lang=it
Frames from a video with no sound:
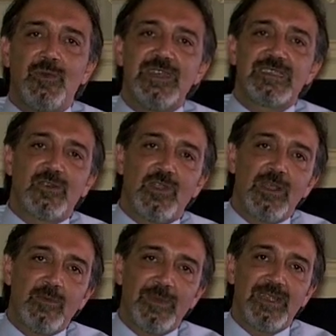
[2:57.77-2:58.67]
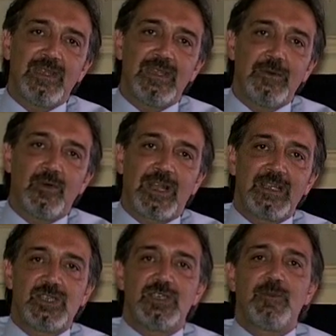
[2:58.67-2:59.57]
Quelli sono i momenti
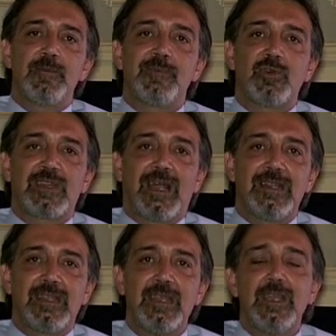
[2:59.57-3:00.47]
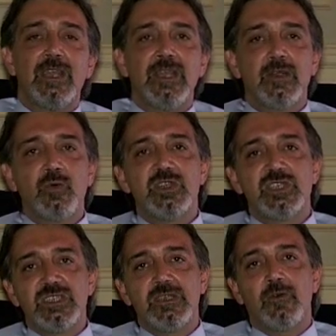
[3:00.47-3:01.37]
democratici più importanti in cui
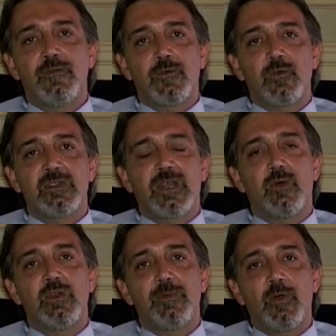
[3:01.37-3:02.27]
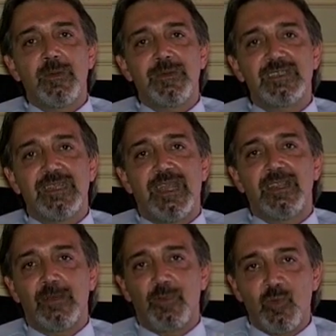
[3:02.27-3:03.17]
ci si confronta con i propri
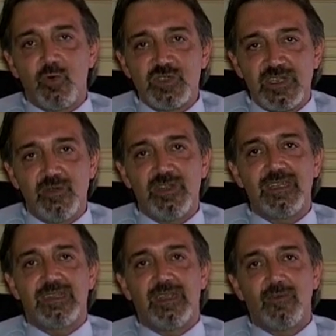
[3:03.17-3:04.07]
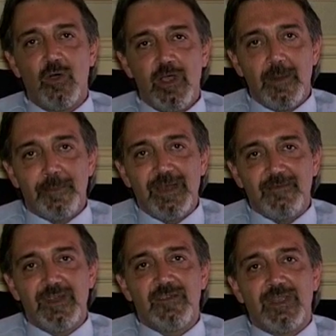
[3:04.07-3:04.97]
presidenti, il proprio consiglio direttivo per
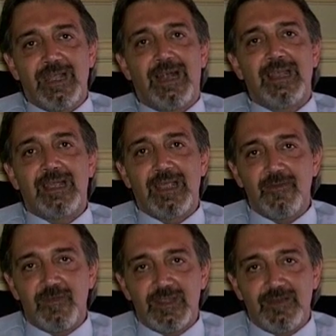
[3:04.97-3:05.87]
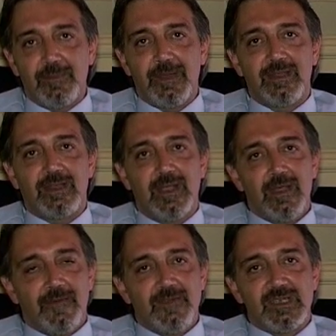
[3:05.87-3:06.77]
verificare che effettivamente
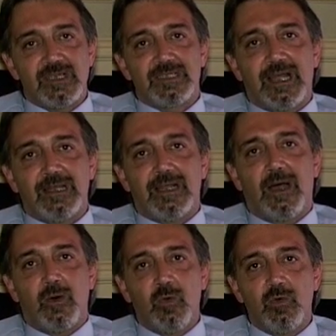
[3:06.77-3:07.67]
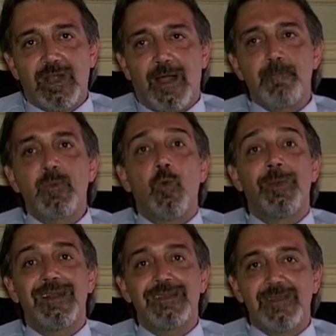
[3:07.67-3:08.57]
vi sia stata una
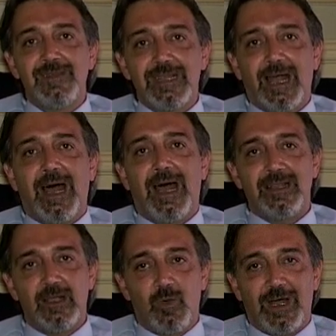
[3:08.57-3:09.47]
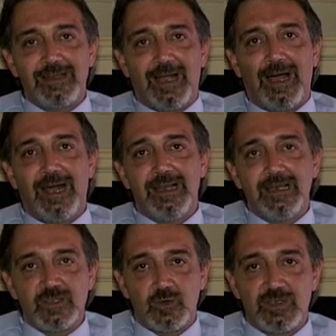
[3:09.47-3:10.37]
operatività adeguata alle
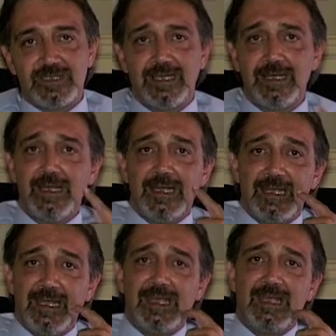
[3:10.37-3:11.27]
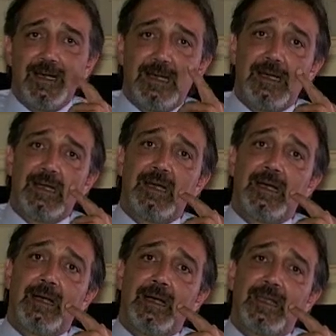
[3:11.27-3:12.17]
risorse che,
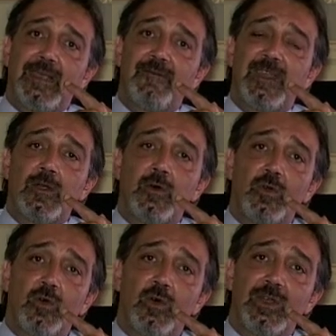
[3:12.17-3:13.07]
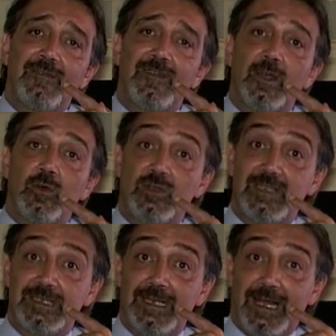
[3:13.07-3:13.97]
eh, che, vengono, che vengono
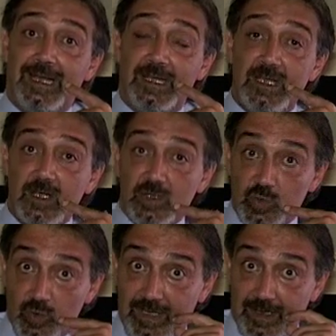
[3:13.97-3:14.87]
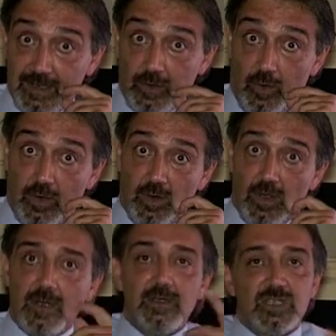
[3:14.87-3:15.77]
destinate sul territorio.
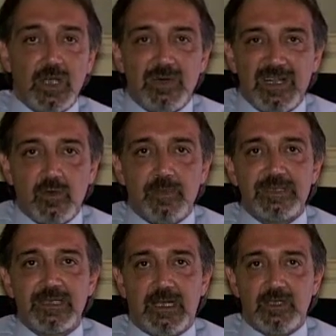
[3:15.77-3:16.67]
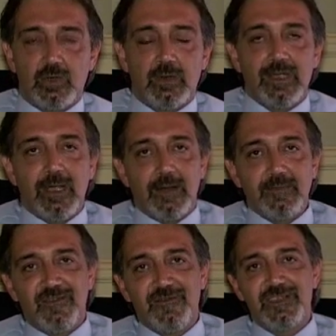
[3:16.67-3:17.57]
C'è un altro passaggio che a
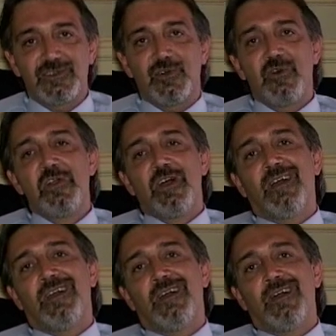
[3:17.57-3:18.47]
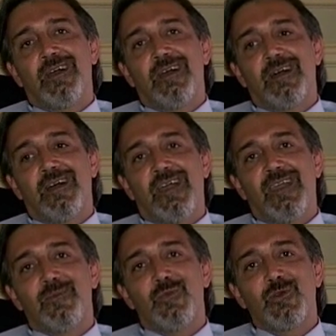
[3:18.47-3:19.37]
mio avviso eh,
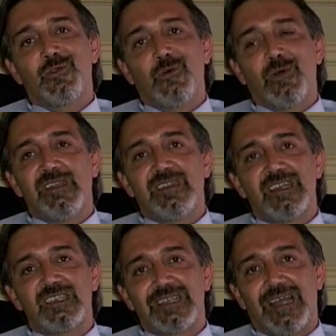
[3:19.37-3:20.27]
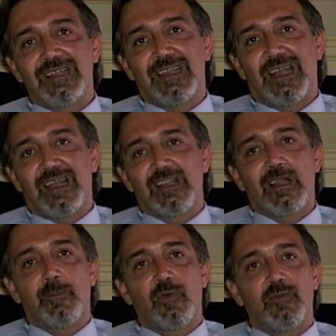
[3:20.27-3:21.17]
è molto interessante anche
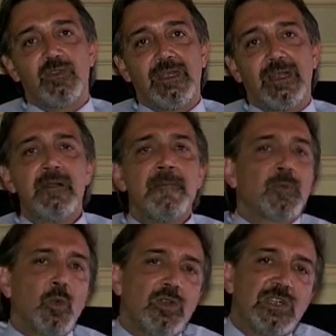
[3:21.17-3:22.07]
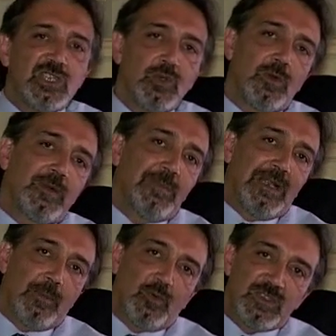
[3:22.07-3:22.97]
da approfondire. Quello del 5 per
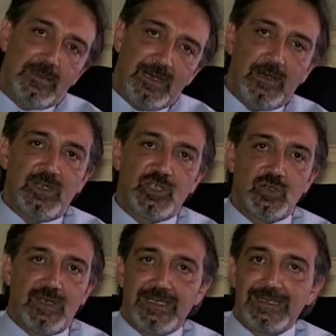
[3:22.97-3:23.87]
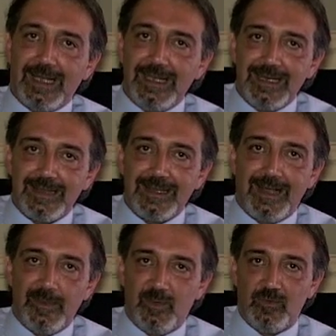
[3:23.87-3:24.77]
1000 può sembrare una sciocchezza, in
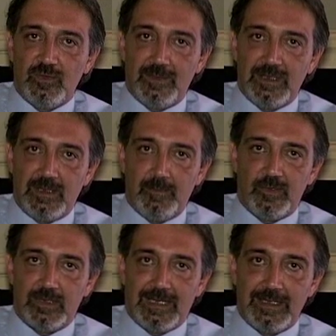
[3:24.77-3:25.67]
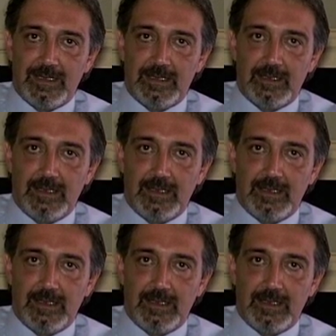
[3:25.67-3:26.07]
realtà è profondamente importante.